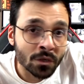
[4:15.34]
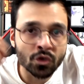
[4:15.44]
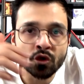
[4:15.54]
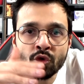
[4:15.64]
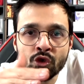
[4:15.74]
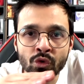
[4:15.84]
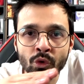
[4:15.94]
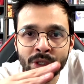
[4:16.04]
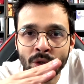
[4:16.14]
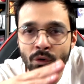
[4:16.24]
Euh, jusqu'au
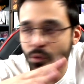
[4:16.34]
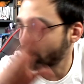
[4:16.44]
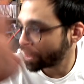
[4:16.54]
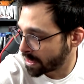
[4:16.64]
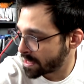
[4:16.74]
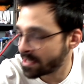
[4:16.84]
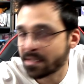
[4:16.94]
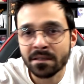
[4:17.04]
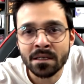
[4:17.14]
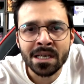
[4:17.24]
jour où il rencontre Christine,